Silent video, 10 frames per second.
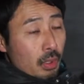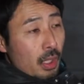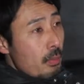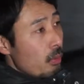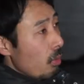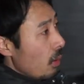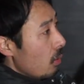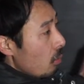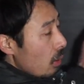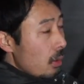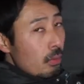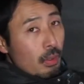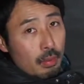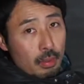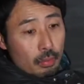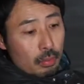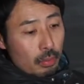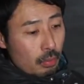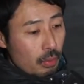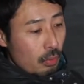う斜めの材料を入れてくださいよって
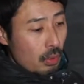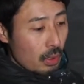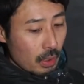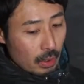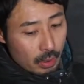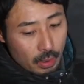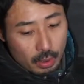言った時に